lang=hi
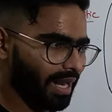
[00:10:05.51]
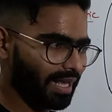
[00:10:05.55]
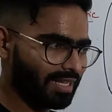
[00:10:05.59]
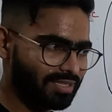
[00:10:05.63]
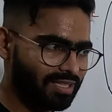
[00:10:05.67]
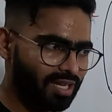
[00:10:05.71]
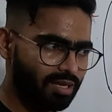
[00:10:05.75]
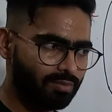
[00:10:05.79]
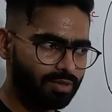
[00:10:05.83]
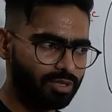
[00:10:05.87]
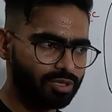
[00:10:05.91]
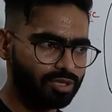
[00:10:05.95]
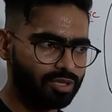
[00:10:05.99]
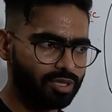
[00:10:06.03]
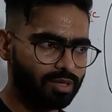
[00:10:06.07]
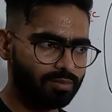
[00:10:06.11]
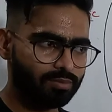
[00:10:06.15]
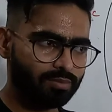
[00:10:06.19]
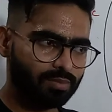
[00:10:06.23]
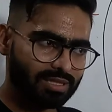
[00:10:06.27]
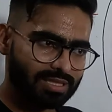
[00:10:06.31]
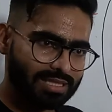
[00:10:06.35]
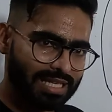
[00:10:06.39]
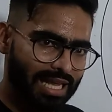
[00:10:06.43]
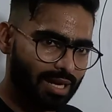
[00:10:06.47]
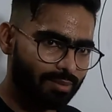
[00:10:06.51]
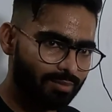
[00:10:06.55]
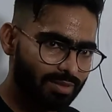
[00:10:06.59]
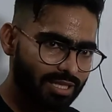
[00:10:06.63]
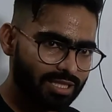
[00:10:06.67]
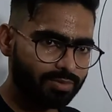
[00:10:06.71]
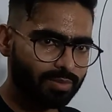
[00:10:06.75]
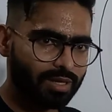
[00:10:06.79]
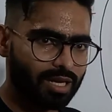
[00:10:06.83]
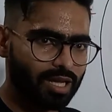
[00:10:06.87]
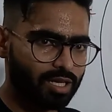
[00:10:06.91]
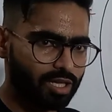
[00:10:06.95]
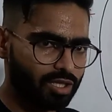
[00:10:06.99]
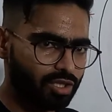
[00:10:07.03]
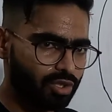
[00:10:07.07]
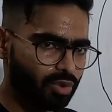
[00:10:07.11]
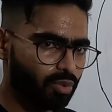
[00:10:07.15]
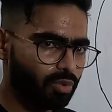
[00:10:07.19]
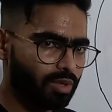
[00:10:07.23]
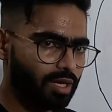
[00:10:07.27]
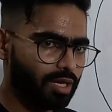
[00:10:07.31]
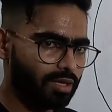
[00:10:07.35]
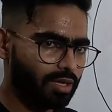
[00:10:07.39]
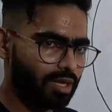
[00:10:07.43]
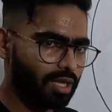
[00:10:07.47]
पेरेक्सियल मीजोडम सेगमेंट्स बनाना
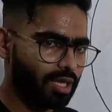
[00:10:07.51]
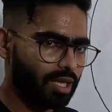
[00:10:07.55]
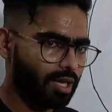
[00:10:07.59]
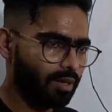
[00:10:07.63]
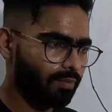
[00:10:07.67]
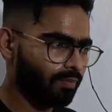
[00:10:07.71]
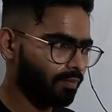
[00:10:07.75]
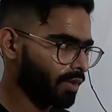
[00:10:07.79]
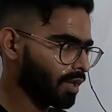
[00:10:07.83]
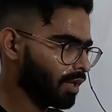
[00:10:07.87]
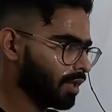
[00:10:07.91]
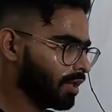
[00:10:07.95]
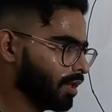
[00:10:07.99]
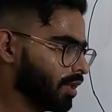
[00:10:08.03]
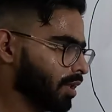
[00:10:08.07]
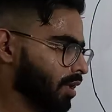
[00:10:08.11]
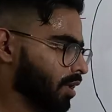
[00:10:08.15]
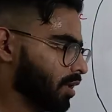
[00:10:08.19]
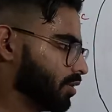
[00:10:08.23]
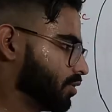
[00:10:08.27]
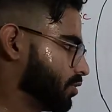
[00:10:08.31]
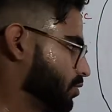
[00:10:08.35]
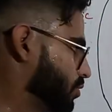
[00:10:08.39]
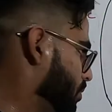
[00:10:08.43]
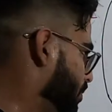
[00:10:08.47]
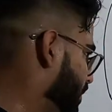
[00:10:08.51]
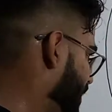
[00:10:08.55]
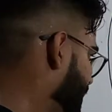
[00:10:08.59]
शुरू करती है तो